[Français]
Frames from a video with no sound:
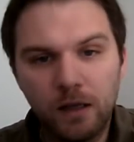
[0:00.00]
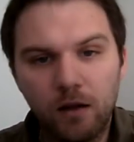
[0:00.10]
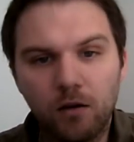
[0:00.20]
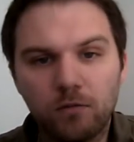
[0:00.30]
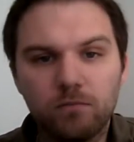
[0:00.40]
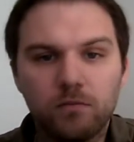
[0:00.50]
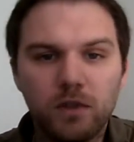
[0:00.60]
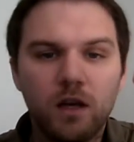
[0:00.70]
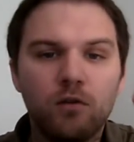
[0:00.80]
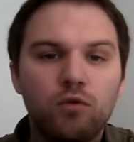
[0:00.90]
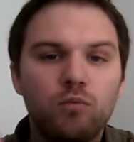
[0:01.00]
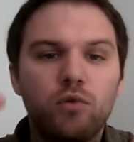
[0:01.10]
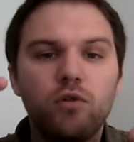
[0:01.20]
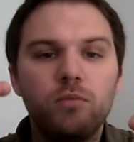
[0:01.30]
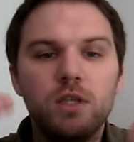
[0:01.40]
Alors il y a un
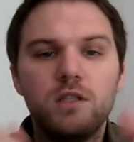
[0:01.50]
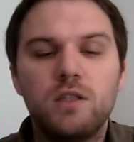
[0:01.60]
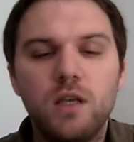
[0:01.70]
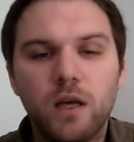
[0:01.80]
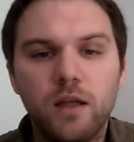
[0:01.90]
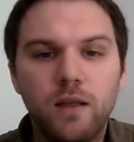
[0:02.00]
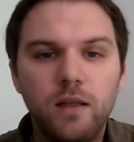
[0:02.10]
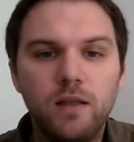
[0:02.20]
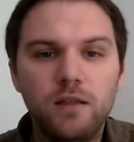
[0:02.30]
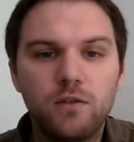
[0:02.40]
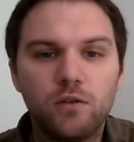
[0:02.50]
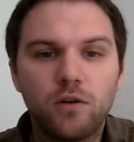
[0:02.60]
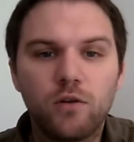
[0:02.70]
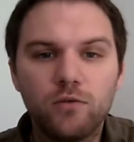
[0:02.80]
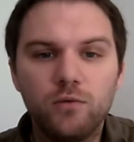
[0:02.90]
compromis, je dirais, hit
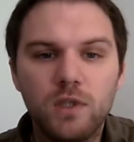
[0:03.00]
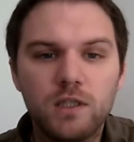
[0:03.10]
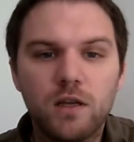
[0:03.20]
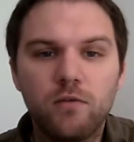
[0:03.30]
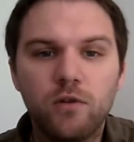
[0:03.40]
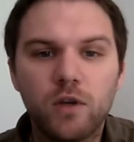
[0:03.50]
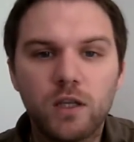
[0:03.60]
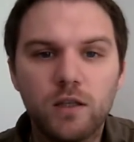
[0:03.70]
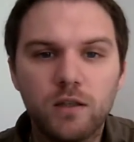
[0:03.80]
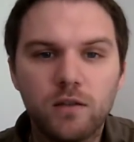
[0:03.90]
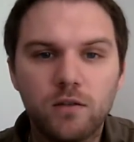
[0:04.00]
rendu des saveurs qui est,